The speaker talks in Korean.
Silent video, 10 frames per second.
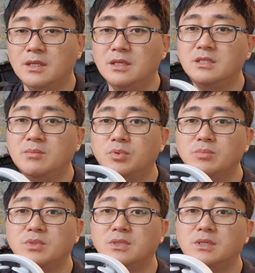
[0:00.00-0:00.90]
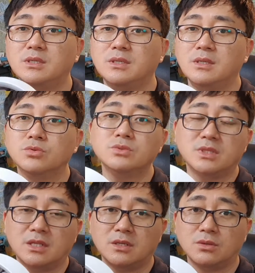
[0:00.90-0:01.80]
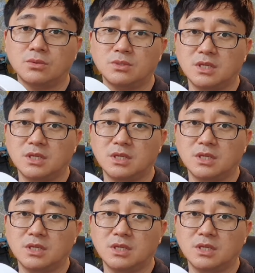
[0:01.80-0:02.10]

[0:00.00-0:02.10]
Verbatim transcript: 이 제품을 충전하는 것도